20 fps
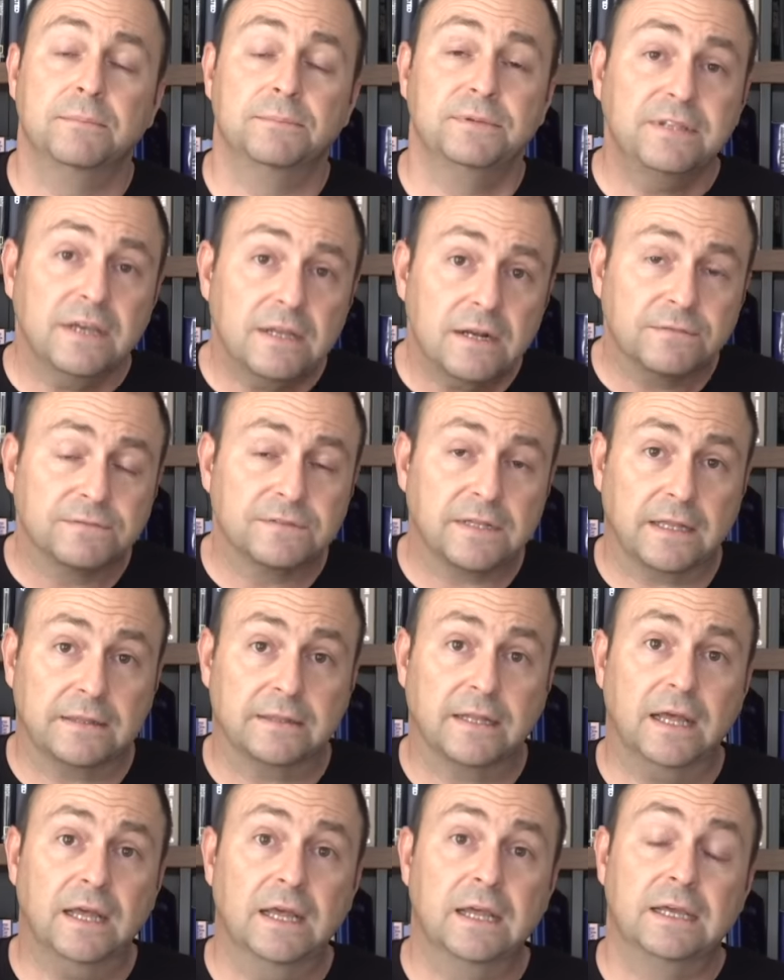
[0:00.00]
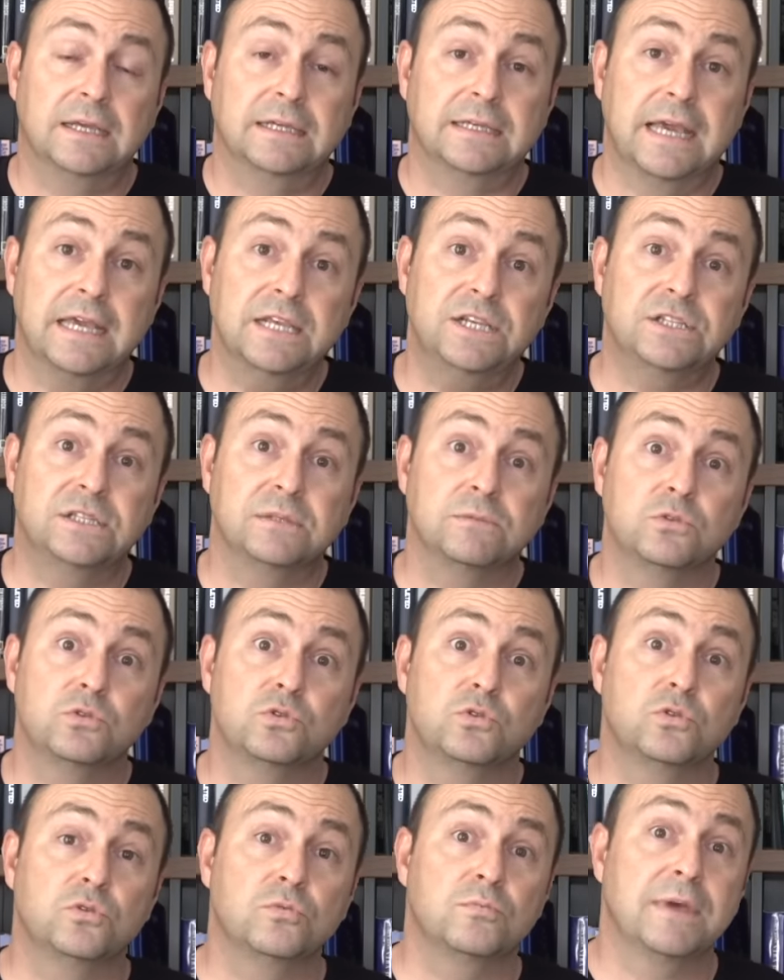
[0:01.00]
Bir taraftan da
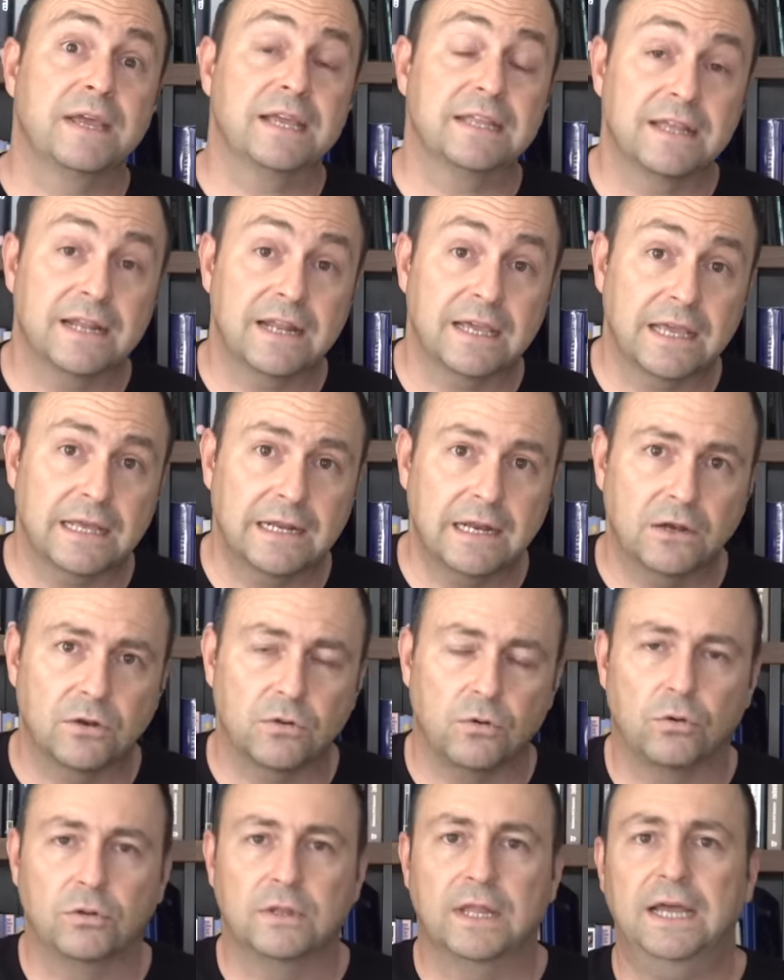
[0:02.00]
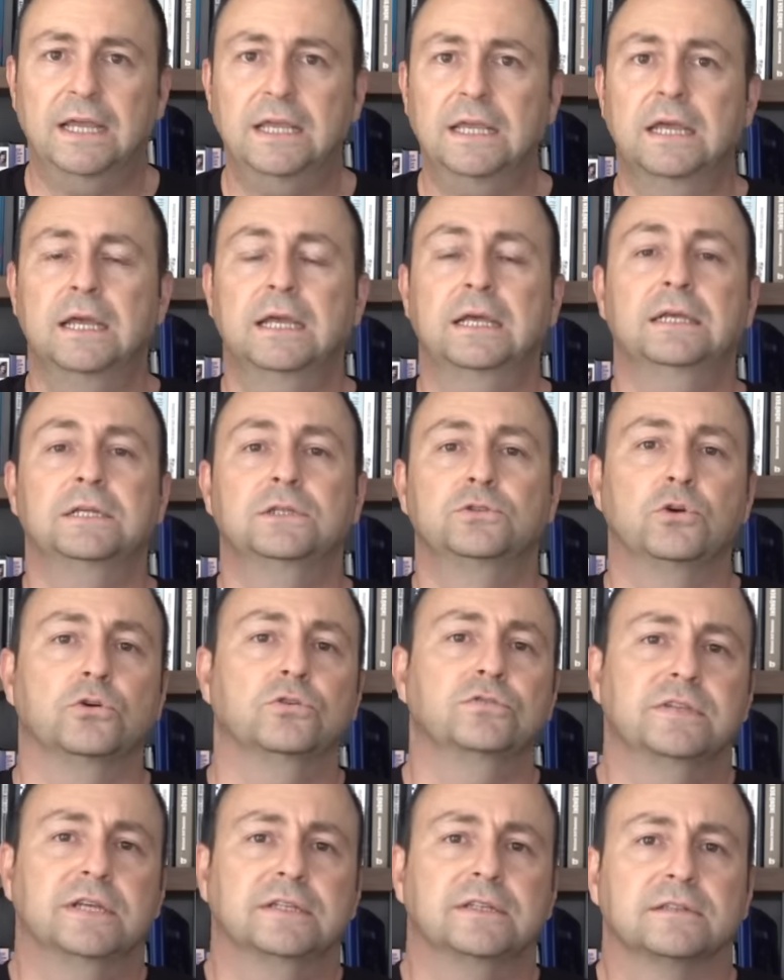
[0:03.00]
geçtiğimiz gün meydana gelen olay
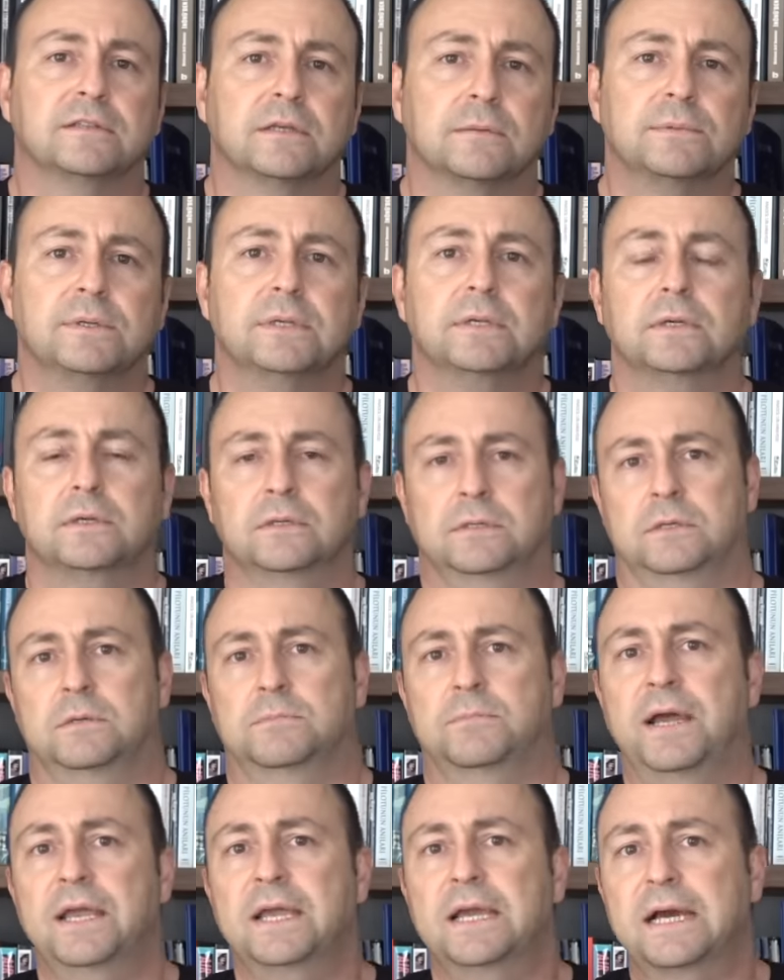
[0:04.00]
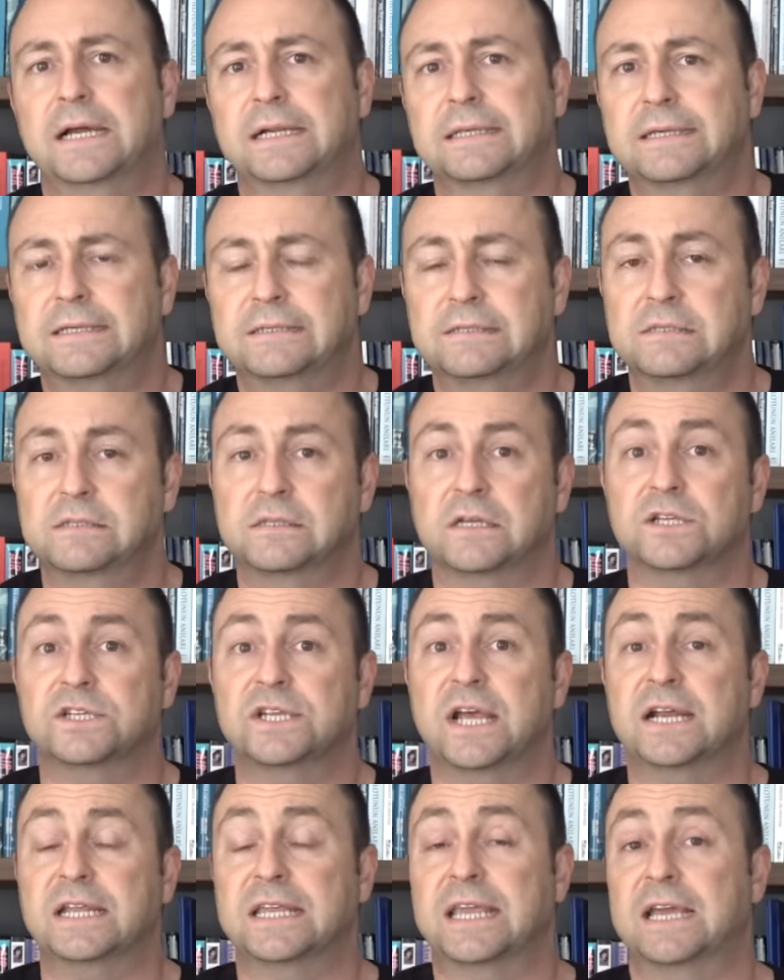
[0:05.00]
çok sayıda tabi e, Baykar'da
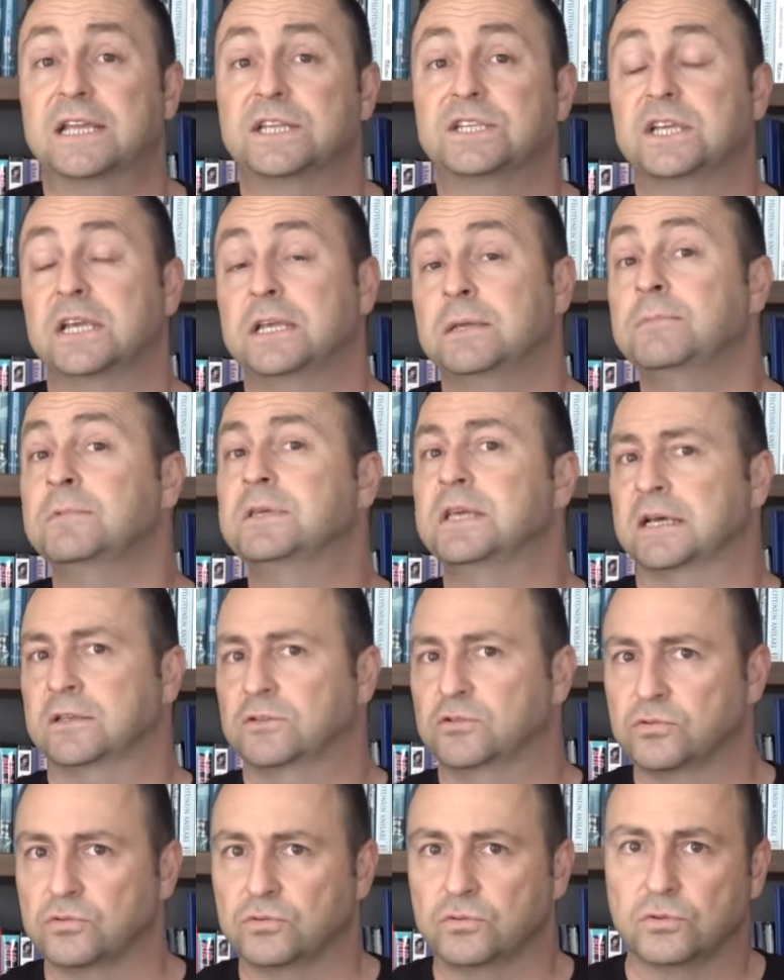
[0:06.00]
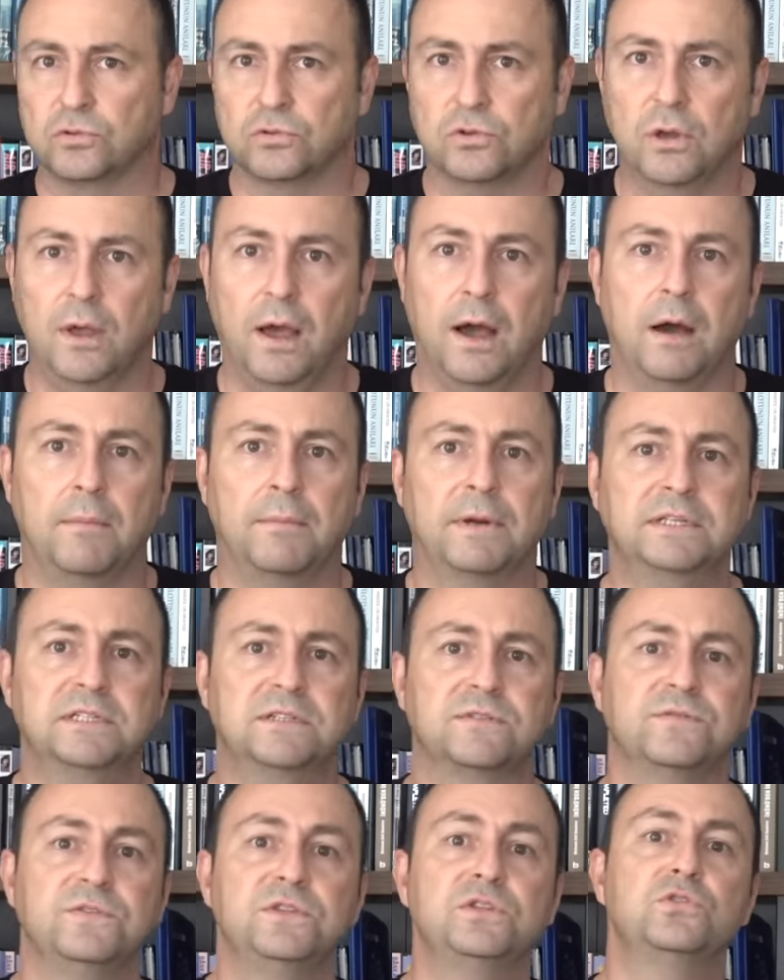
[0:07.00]
stajyer gence imkan sunuluyor.
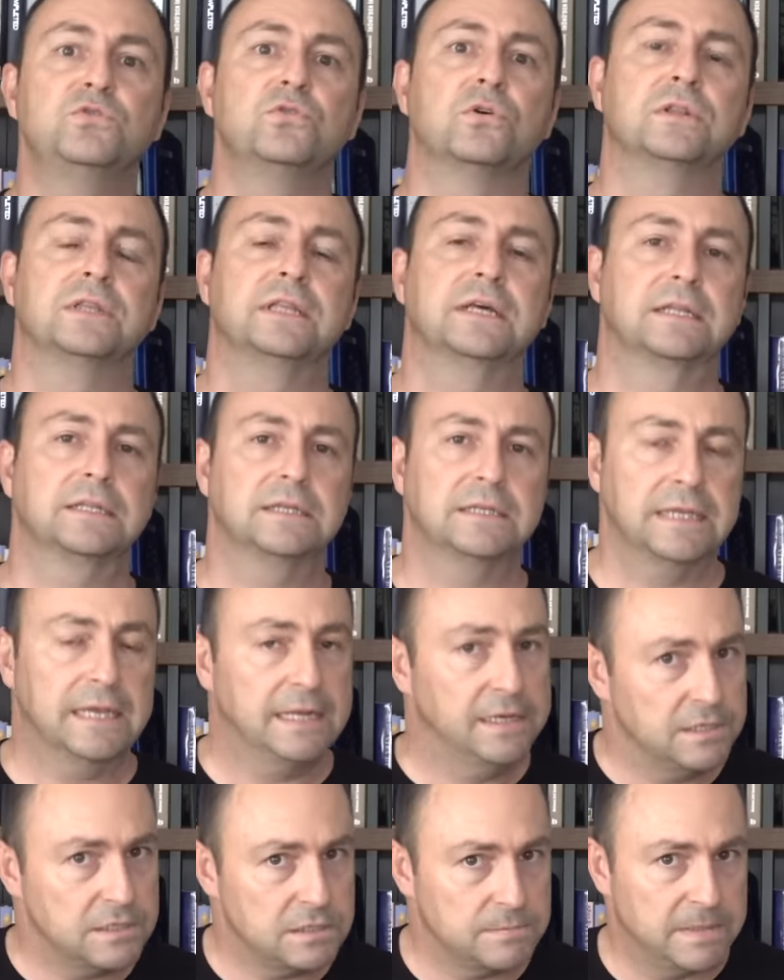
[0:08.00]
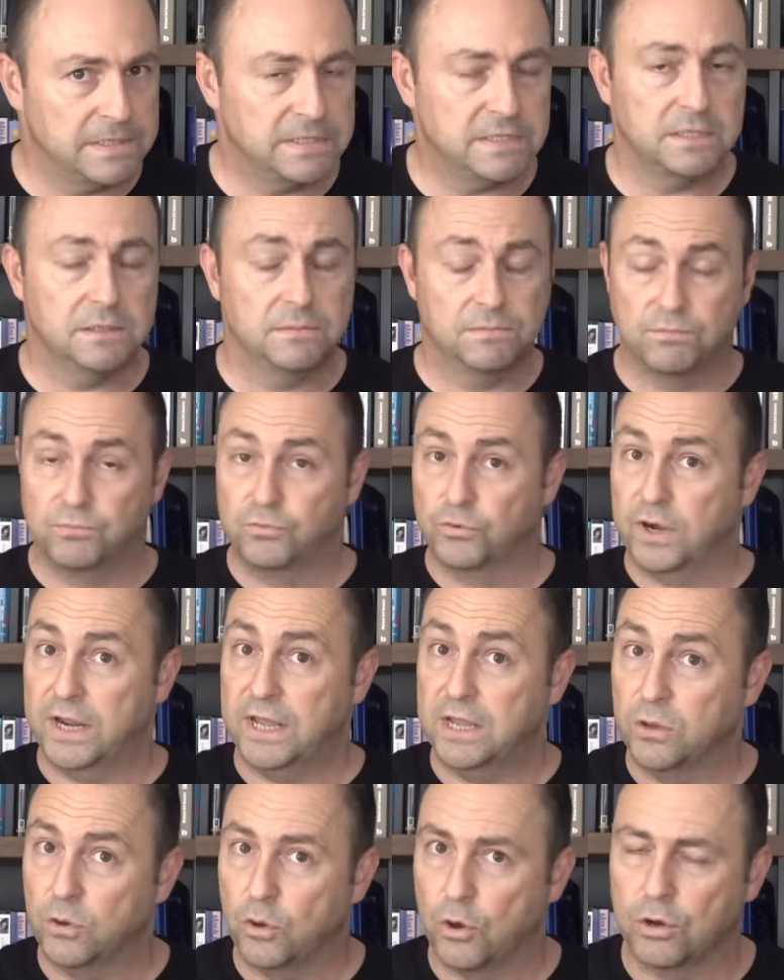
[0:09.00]
Amaç vizyonlarının gelişmesi,
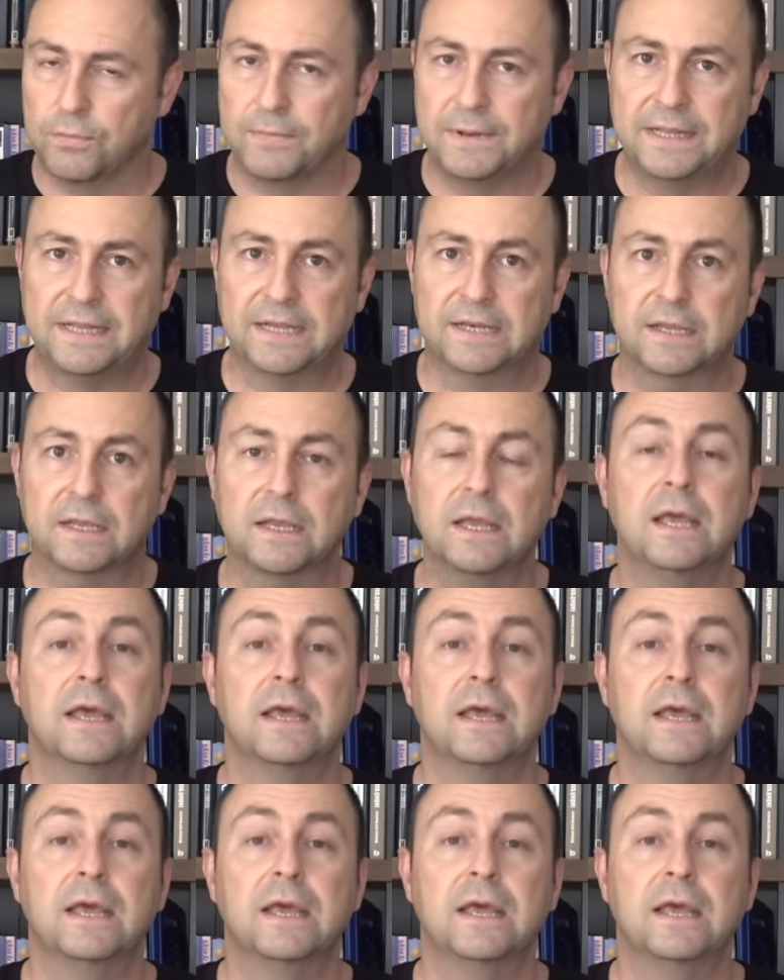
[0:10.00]
burayı görmeleri